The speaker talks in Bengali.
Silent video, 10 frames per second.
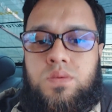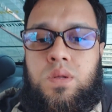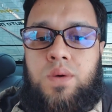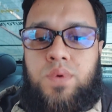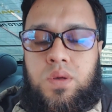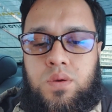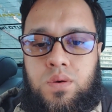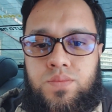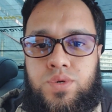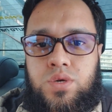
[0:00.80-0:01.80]
আসসালামু
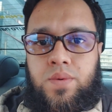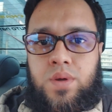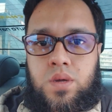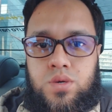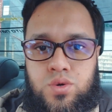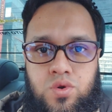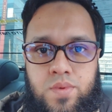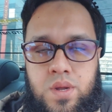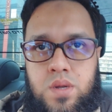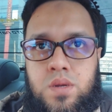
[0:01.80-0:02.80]
আলাইকুম সবাইকে
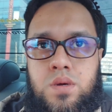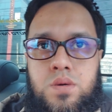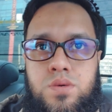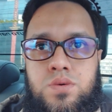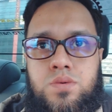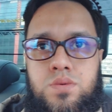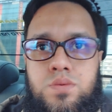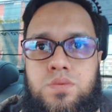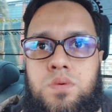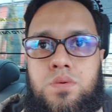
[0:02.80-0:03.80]
শুক্রবারের
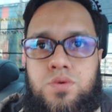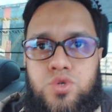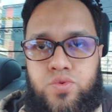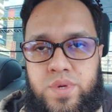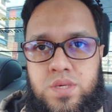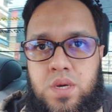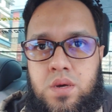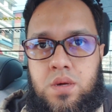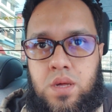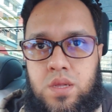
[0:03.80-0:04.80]
শুভেচ্ছা
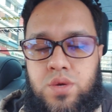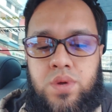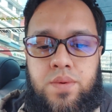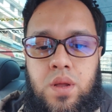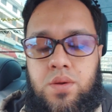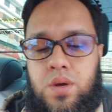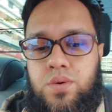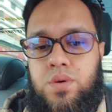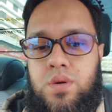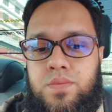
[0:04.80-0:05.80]
আল্লাহ সবাইকে ভালো
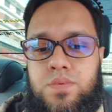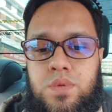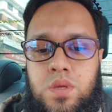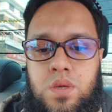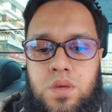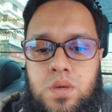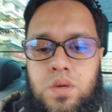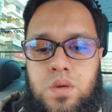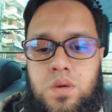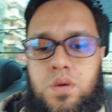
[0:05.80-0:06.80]
রাখুক
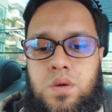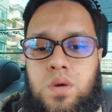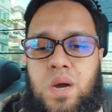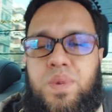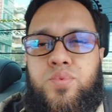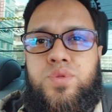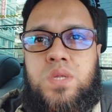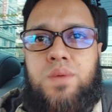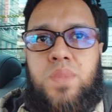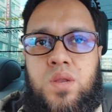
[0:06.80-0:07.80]
আমরা
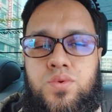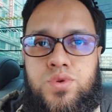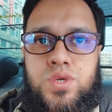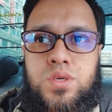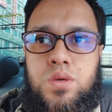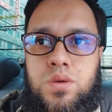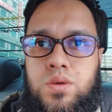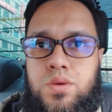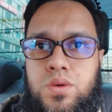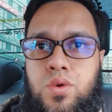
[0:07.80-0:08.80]
প্রতিটা মানুষ
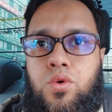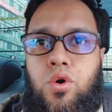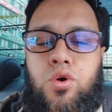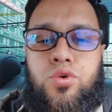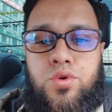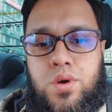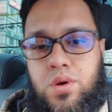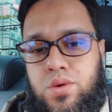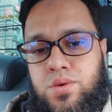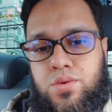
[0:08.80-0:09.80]
কখনো না
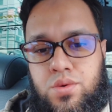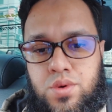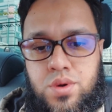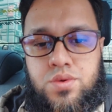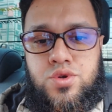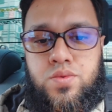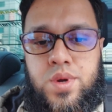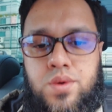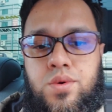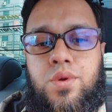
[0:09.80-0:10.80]
কখনো কোনো না কোনো
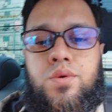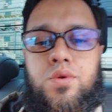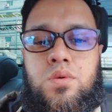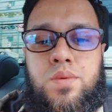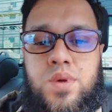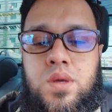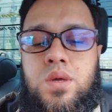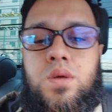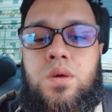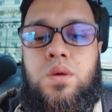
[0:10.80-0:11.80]
সময় কোনো না কোনোভাবে
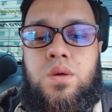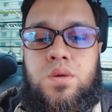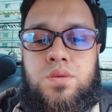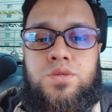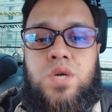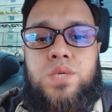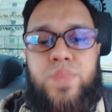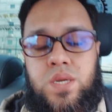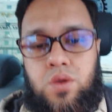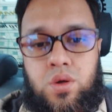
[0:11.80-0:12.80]

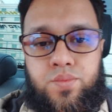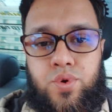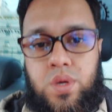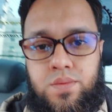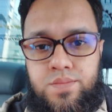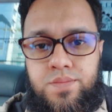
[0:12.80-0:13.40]
জাজমেন্টাল হয়ে পড়ি